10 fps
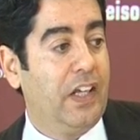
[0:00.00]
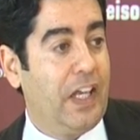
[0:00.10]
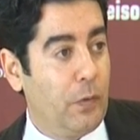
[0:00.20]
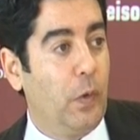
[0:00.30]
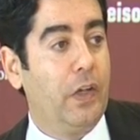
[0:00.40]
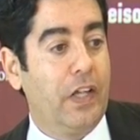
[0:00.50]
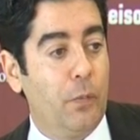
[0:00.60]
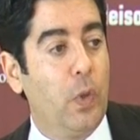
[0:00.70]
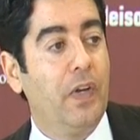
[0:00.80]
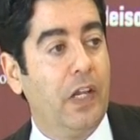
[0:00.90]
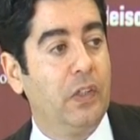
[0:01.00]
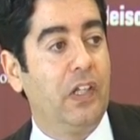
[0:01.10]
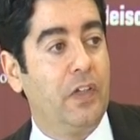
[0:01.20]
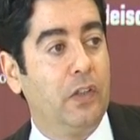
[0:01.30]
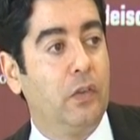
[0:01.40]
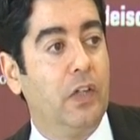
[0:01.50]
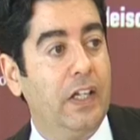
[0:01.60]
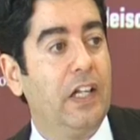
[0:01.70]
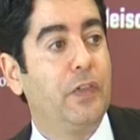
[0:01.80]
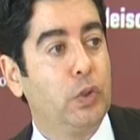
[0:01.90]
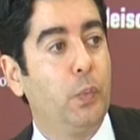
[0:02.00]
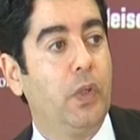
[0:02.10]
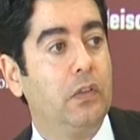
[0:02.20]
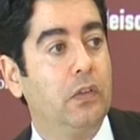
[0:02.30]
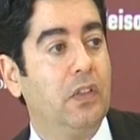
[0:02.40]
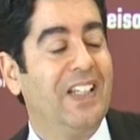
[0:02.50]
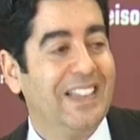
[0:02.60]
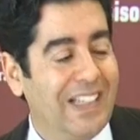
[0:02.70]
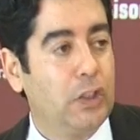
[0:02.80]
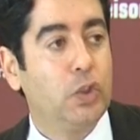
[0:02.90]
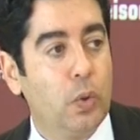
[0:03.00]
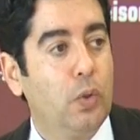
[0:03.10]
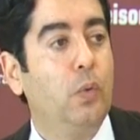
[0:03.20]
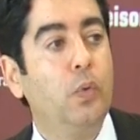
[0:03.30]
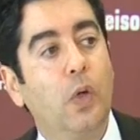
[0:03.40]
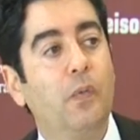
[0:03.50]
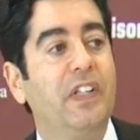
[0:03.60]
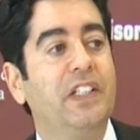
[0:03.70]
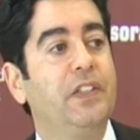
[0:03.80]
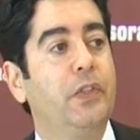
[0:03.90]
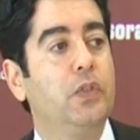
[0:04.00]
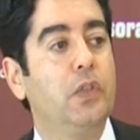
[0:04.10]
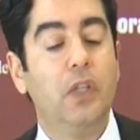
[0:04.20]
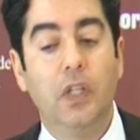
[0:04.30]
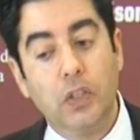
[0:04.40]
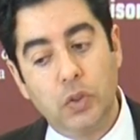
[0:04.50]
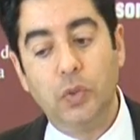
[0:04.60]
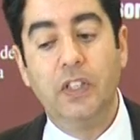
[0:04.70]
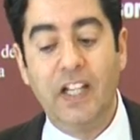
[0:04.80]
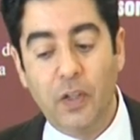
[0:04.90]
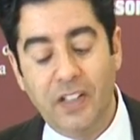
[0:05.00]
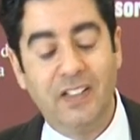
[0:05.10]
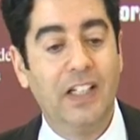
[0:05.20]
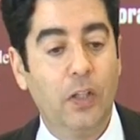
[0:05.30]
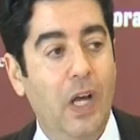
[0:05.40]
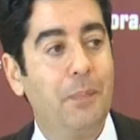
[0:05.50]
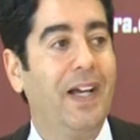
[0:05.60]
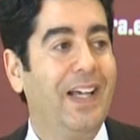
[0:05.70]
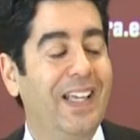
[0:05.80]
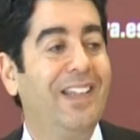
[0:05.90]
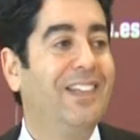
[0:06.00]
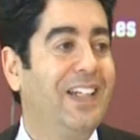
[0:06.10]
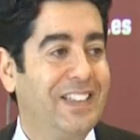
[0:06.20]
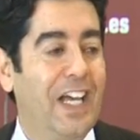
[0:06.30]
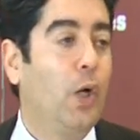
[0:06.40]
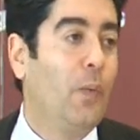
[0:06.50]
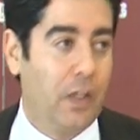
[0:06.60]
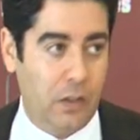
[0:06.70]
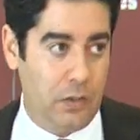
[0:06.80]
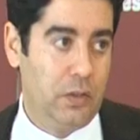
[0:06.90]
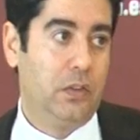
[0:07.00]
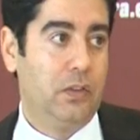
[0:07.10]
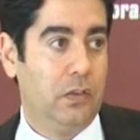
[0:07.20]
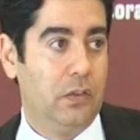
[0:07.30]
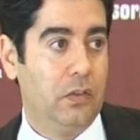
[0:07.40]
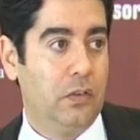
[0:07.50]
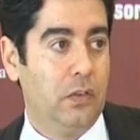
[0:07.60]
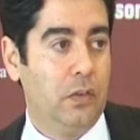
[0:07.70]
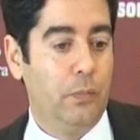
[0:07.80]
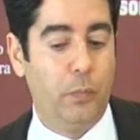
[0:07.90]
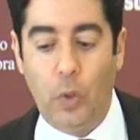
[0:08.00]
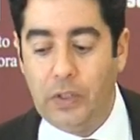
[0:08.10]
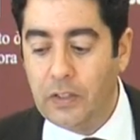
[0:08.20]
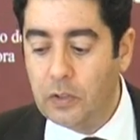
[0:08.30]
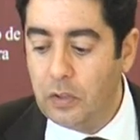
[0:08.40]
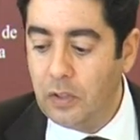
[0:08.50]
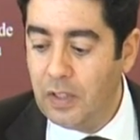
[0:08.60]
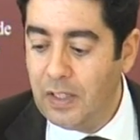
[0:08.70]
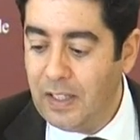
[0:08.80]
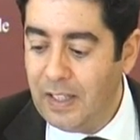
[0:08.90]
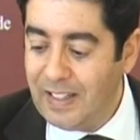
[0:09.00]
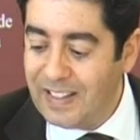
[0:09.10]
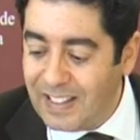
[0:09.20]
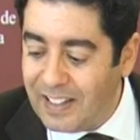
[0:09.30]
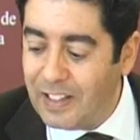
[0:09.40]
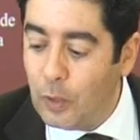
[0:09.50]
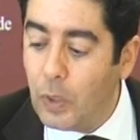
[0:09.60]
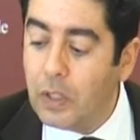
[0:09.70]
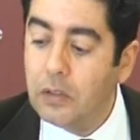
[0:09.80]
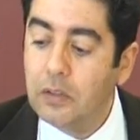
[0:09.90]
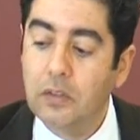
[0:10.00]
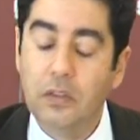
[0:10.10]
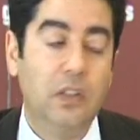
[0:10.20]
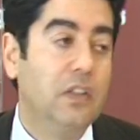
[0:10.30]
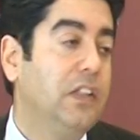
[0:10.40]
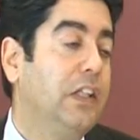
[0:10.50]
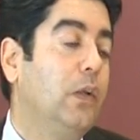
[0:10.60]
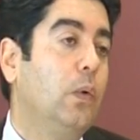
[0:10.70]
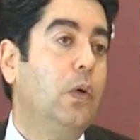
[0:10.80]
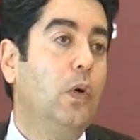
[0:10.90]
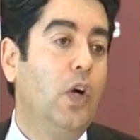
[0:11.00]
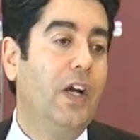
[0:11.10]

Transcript: que mueve, que mueve el ayuntamiento en el presupuesto, tan solo el 1,18 son dineros destinados a pagar intereses a los bancos. Por lo tanto, desde luego, desde luego